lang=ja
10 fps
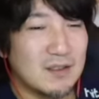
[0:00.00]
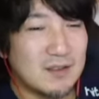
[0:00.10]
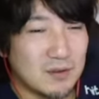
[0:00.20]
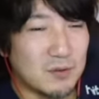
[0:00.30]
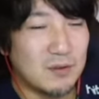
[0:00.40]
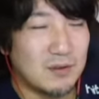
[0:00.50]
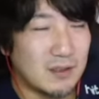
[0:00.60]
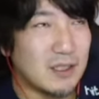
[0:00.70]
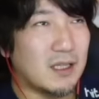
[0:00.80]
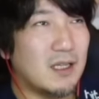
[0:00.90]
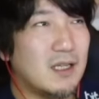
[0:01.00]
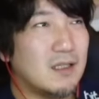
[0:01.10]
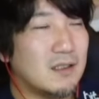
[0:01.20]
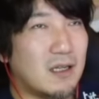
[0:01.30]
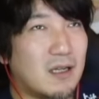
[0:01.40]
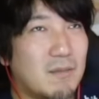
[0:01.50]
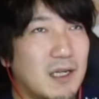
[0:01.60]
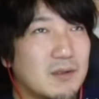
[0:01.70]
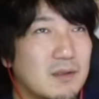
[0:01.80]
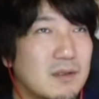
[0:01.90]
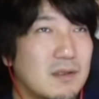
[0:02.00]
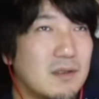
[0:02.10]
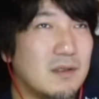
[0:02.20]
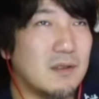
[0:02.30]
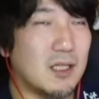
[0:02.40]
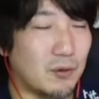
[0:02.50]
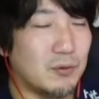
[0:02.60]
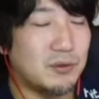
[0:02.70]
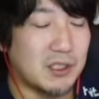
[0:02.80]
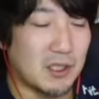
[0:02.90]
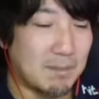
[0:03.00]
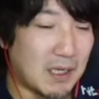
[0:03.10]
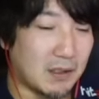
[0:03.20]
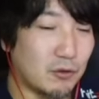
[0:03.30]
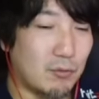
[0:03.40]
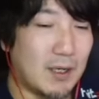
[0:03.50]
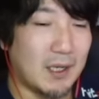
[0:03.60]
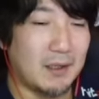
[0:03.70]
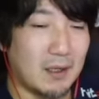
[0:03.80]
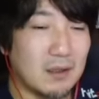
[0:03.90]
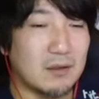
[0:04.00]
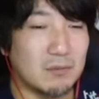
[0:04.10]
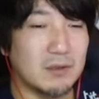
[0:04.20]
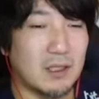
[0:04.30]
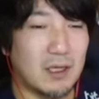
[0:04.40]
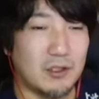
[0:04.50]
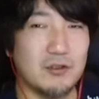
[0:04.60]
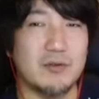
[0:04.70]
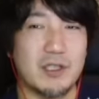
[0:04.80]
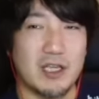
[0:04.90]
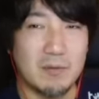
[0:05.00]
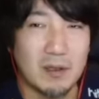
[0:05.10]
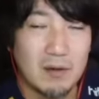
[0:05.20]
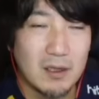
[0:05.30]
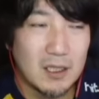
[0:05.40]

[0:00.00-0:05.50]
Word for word: そう。で、だからバイソンだとこの人たちは負けだと思わないんだなって思ったから竜を使い始めたの。